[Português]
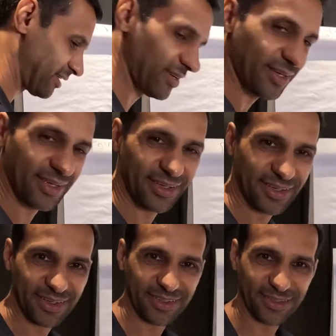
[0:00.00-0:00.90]
ali.
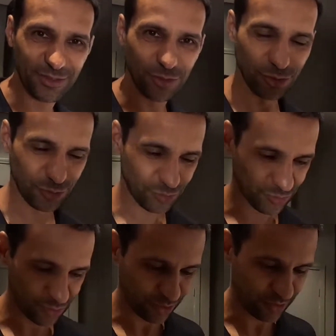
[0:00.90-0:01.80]

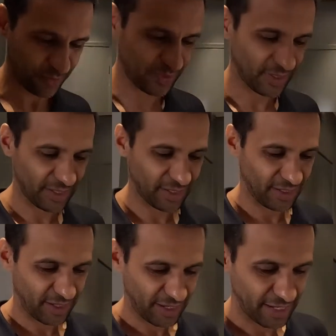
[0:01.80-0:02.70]
Isto.
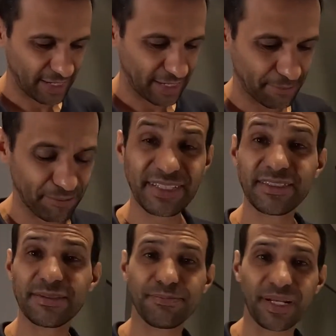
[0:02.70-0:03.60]
É,
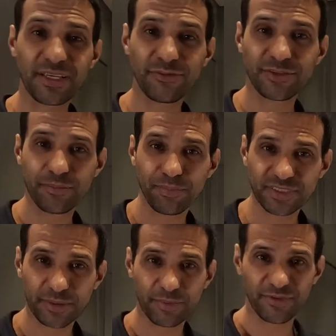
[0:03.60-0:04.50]
mas para que você
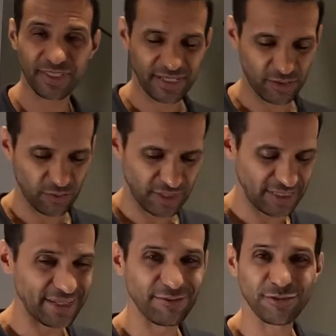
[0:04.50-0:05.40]
possa aproveitar a
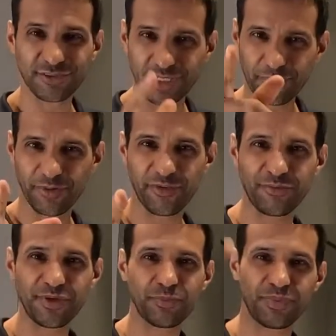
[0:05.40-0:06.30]
corrida, você
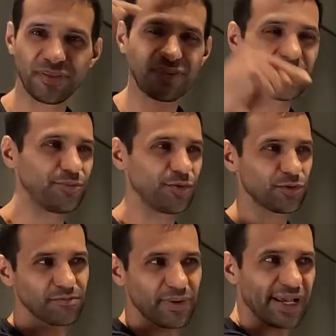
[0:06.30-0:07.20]
provavelmente precisa
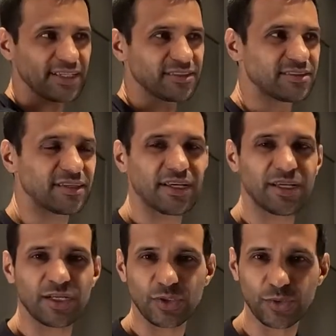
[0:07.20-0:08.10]
muito mais
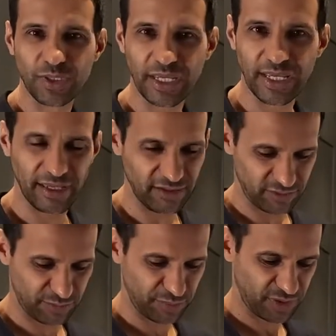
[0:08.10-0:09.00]
do que
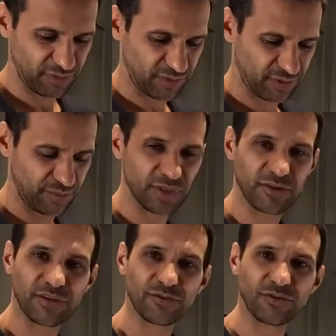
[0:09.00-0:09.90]
eles, porque
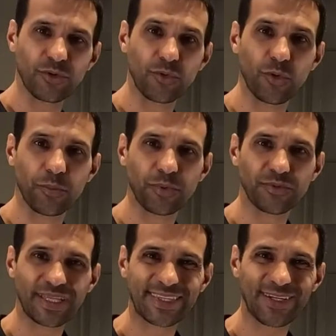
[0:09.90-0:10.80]
muitas vezes o teu corpo
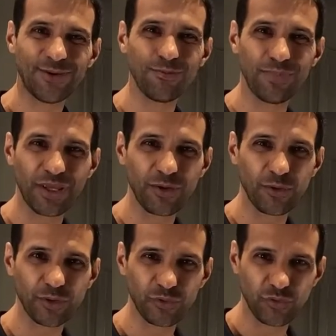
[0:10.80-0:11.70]
não é tão bem
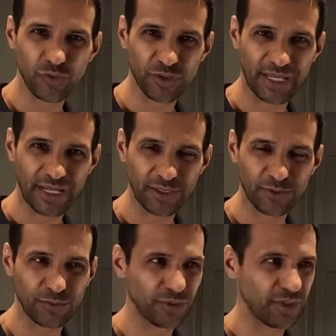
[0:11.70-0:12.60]

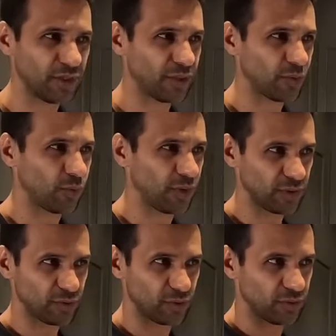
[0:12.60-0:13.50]
condicionado
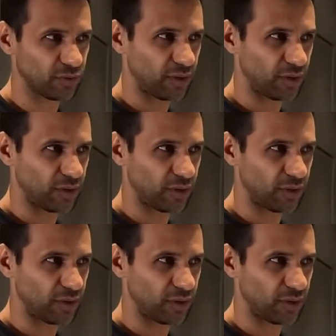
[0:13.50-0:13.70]
quanto